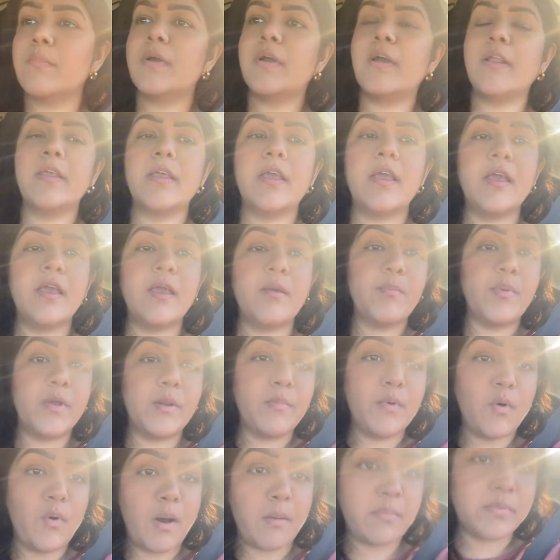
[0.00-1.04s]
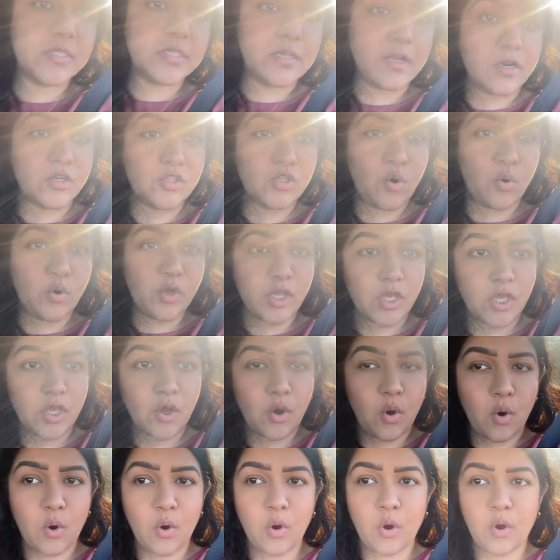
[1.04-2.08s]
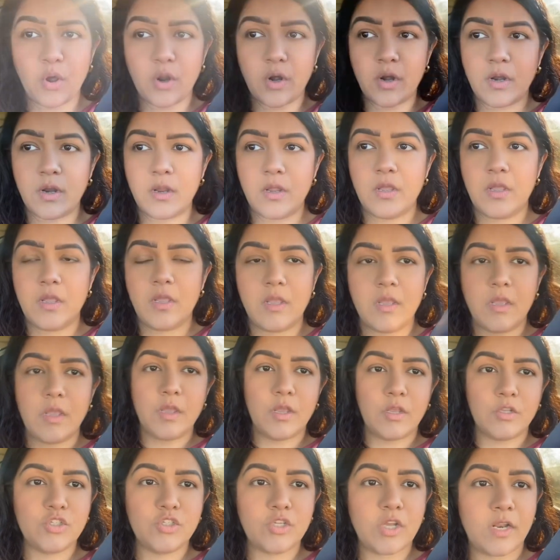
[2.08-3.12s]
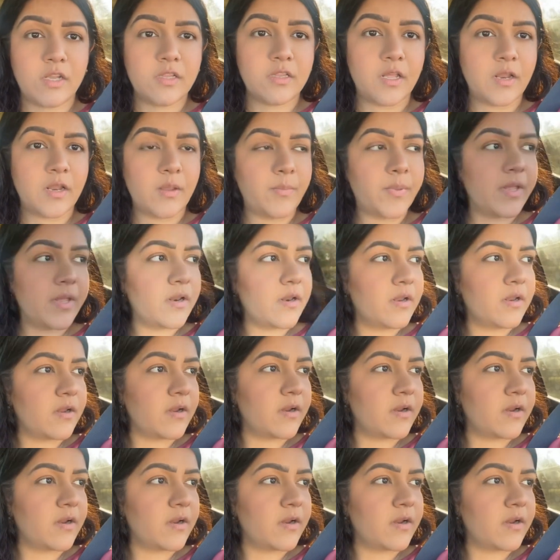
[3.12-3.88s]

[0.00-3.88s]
करके फिर मैं वापस घर जाऊँगी और इन शाला फिर